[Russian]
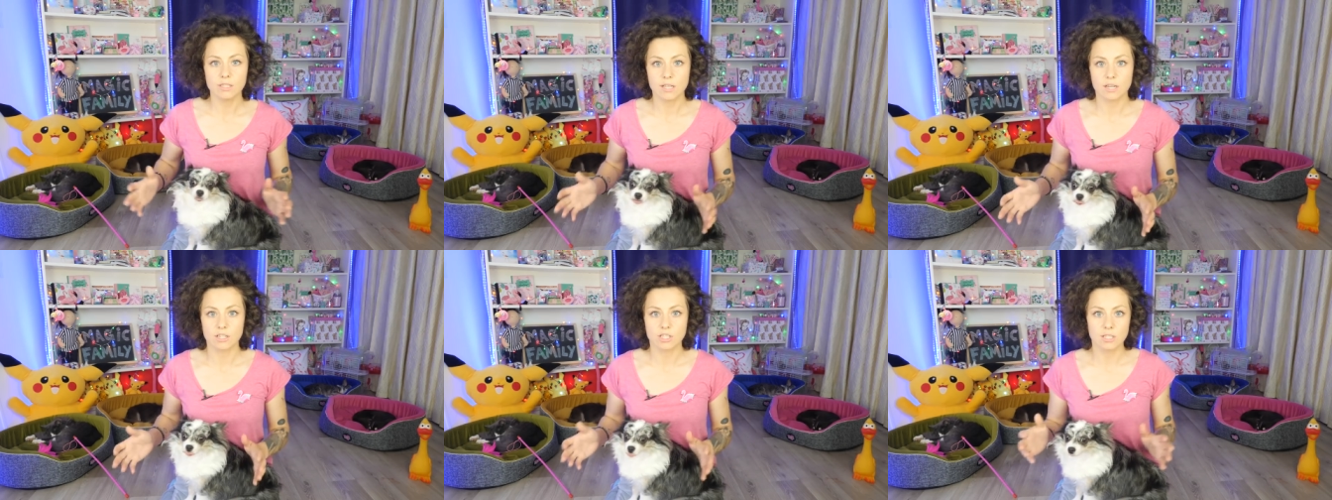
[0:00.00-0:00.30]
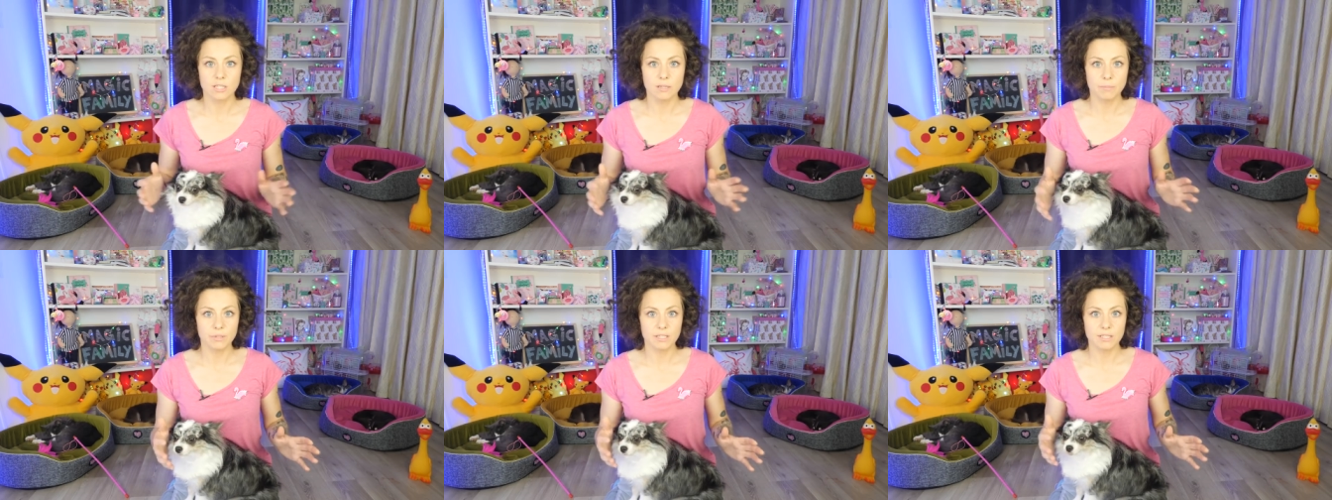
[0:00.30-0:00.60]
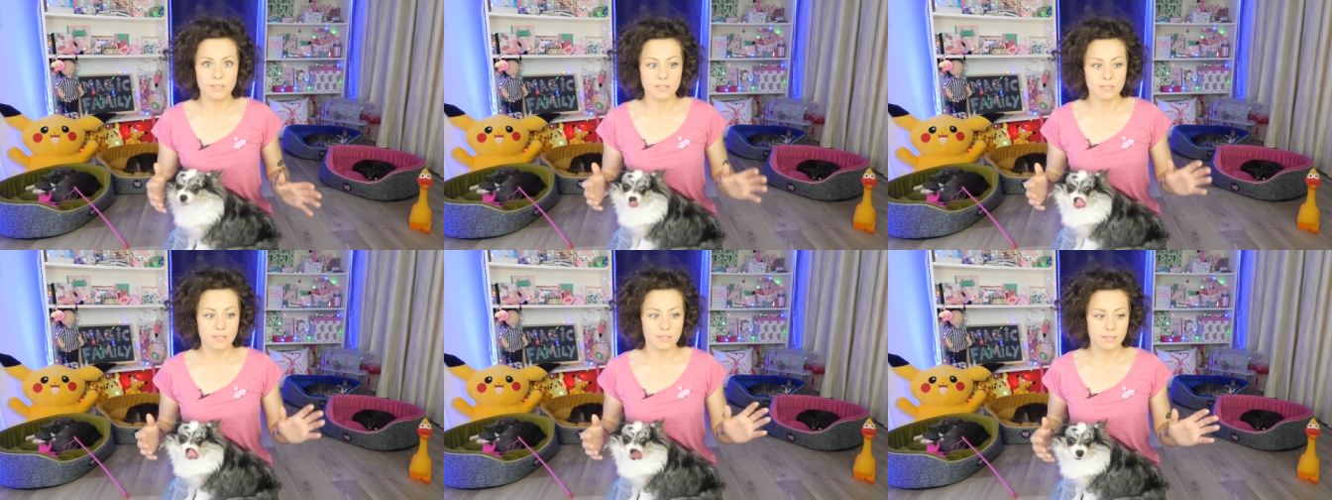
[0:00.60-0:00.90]
должны
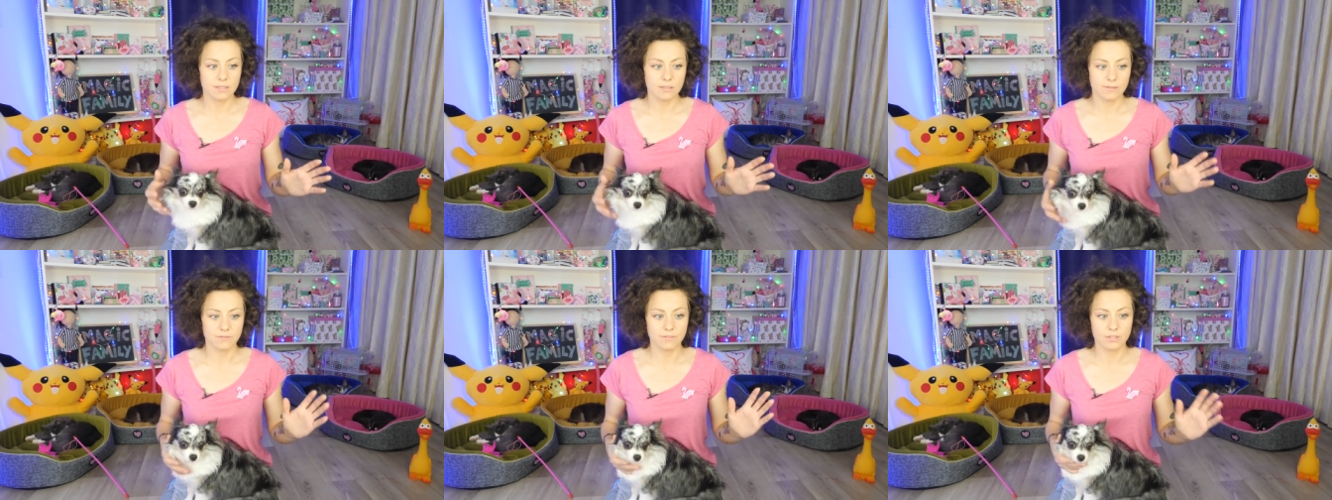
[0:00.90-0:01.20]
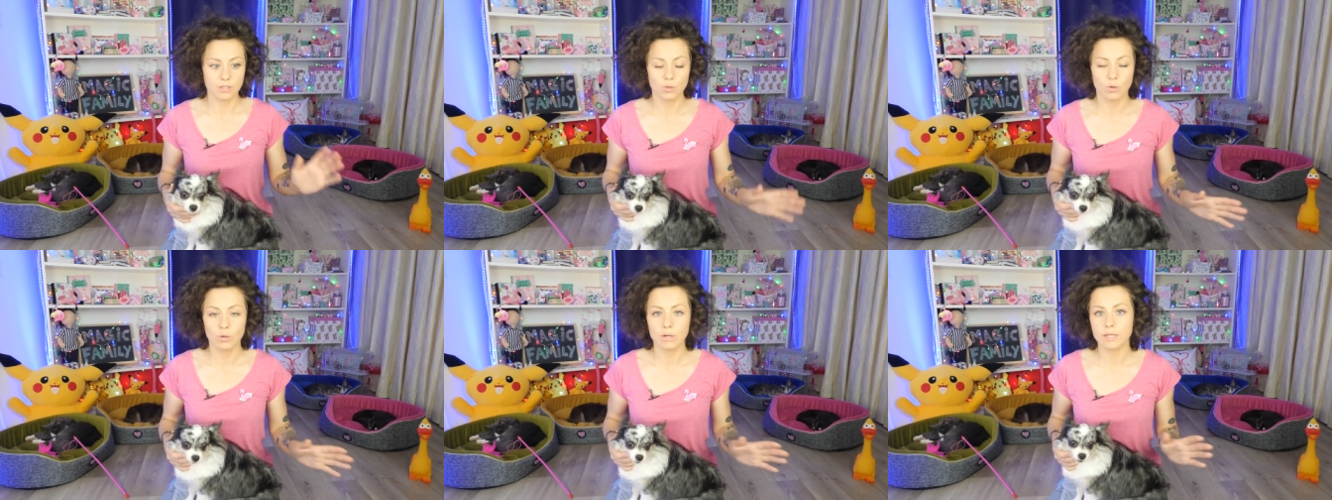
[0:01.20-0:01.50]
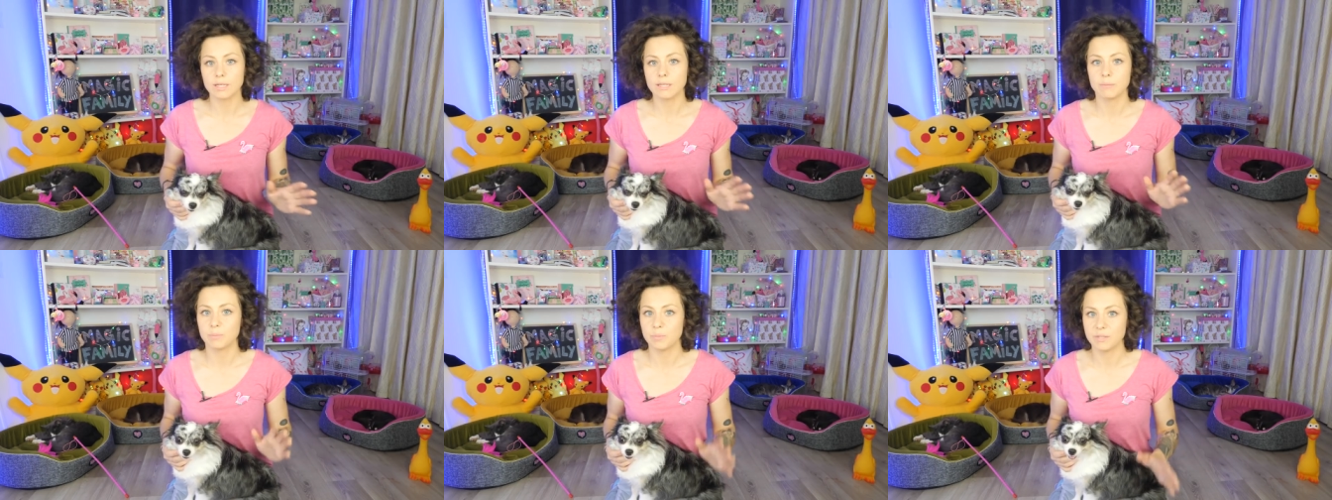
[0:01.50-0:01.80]
пить и вино,
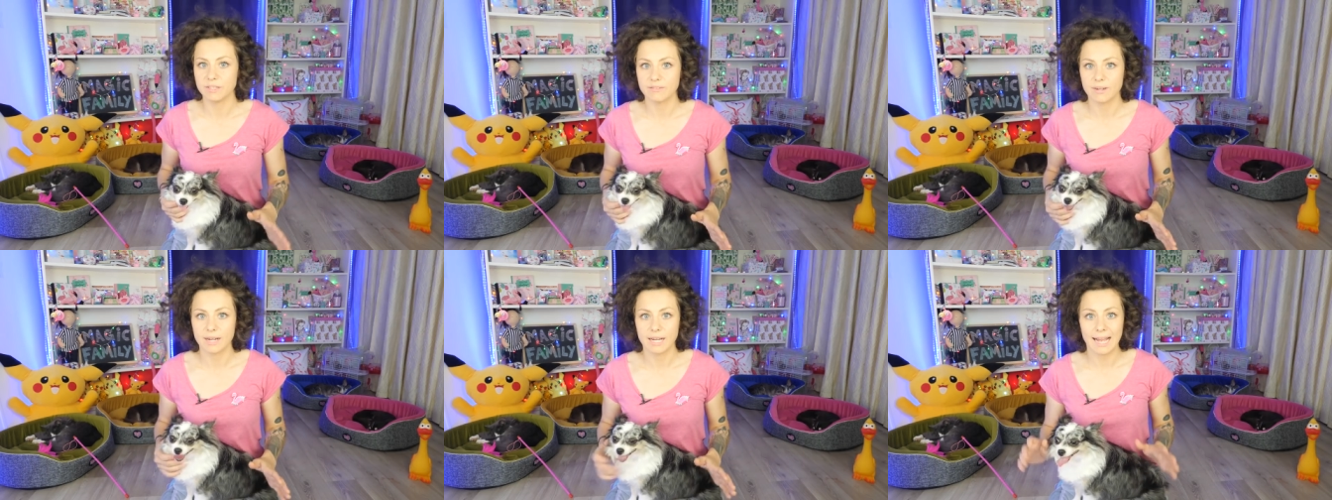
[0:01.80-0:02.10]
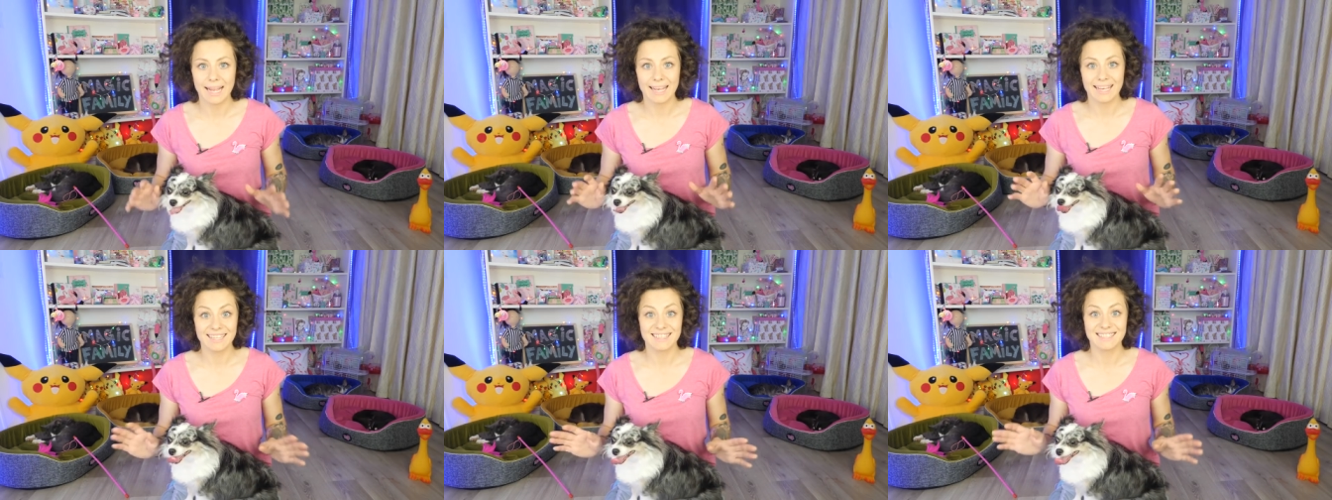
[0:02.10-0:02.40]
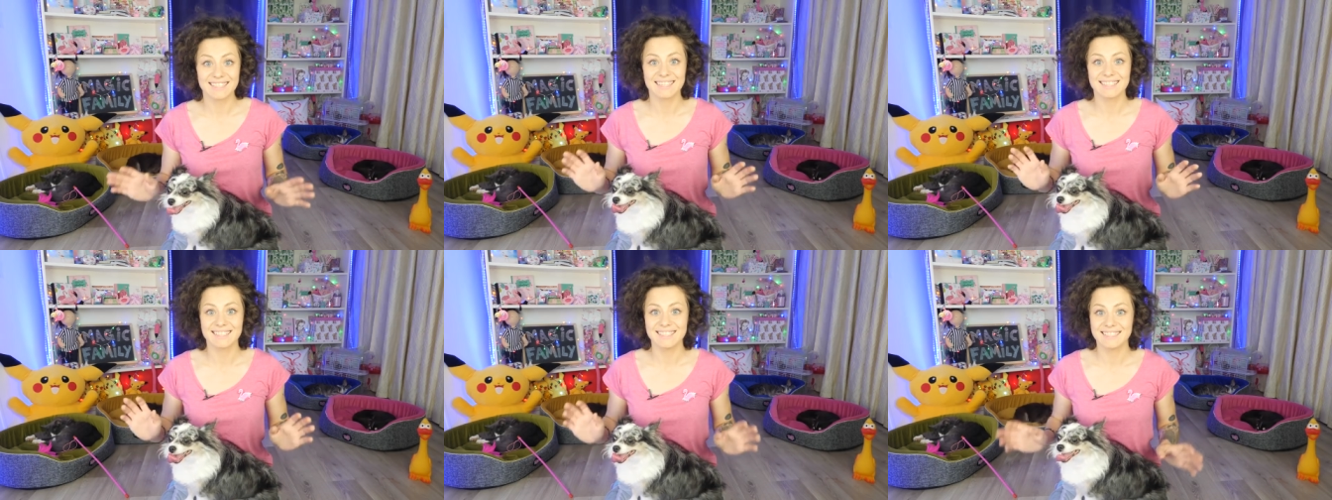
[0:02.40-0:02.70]
и пиво. А
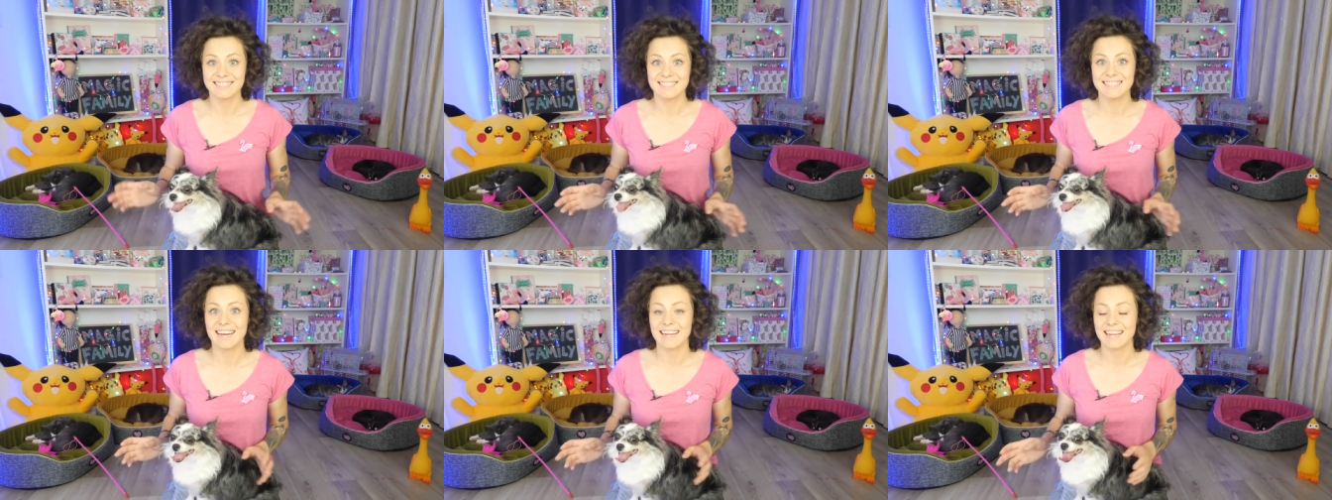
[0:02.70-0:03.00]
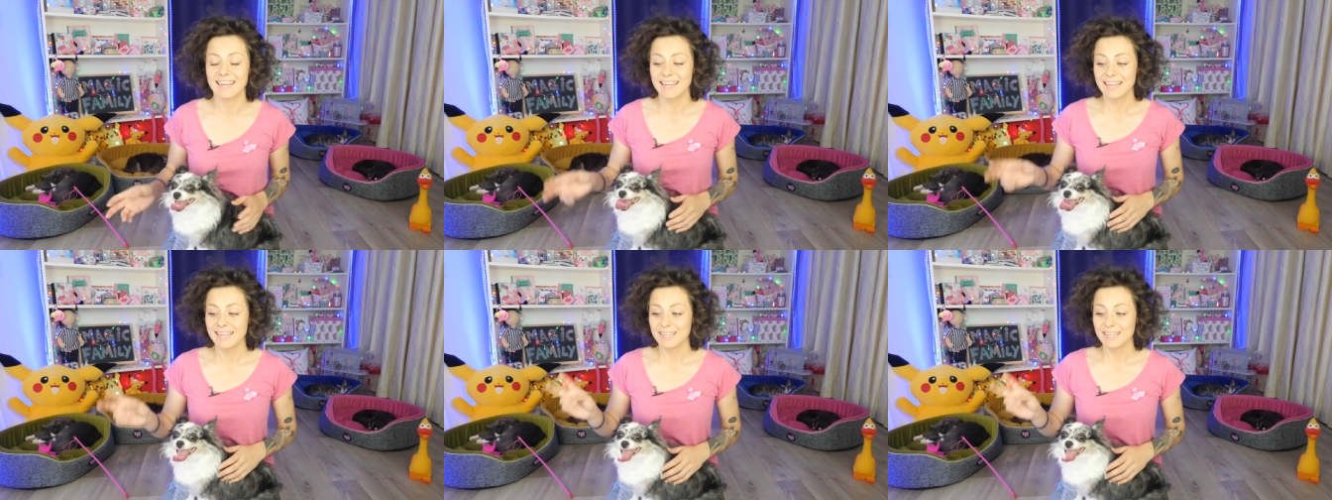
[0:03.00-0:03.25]
это не так.